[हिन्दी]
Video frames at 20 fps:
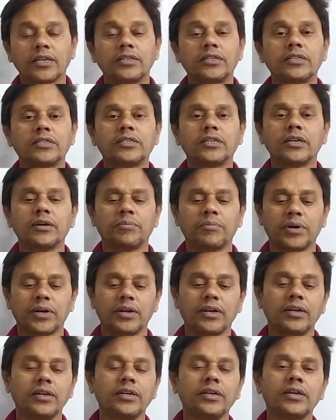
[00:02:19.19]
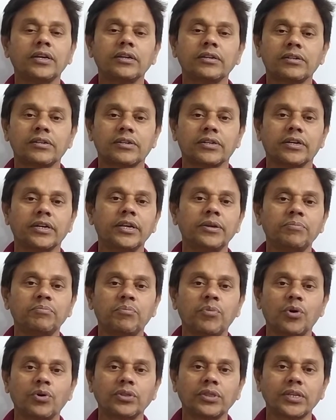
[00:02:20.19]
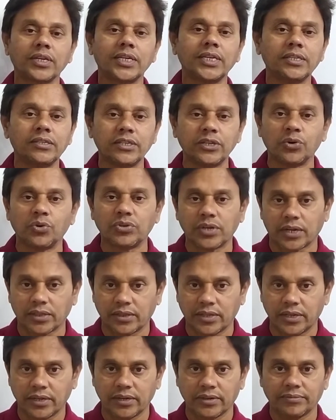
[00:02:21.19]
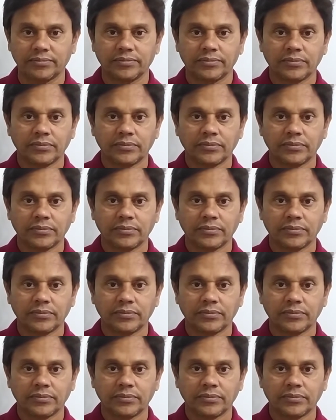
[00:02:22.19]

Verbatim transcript: जिससे हमारे लिए स्टडी बहुत ईजी हो जाती है